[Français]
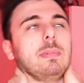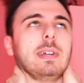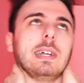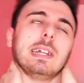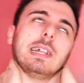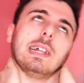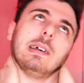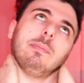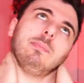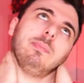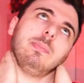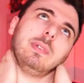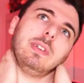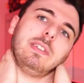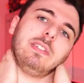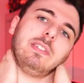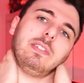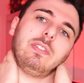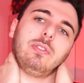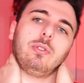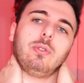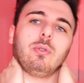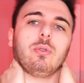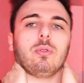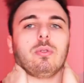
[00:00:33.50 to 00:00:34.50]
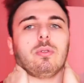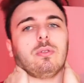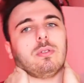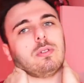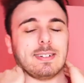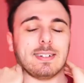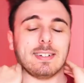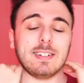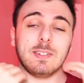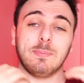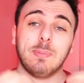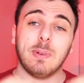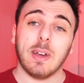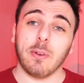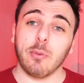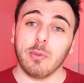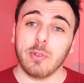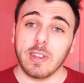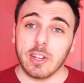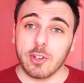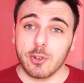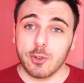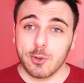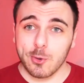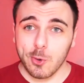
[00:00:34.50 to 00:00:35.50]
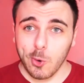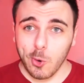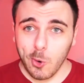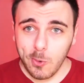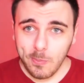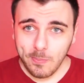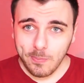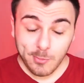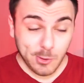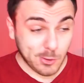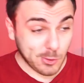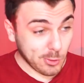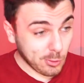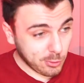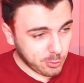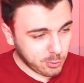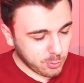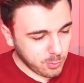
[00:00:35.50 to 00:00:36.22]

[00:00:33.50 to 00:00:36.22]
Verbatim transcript: mesdames, messieurs, j'espère que vous êtes chauds. Moi, je le